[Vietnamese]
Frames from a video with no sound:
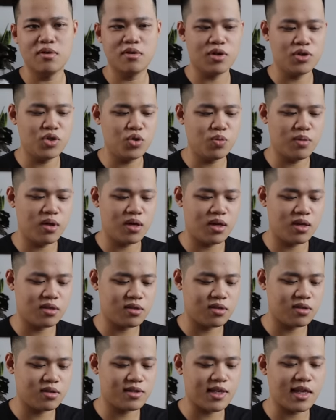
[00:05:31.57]
Nói chung là
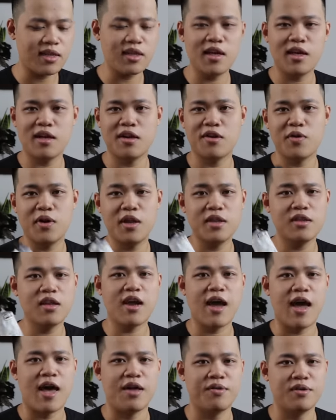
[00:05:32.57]
giá tiền nó lên tất
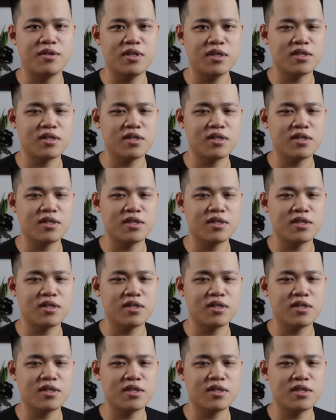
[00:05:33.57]
cả rồi,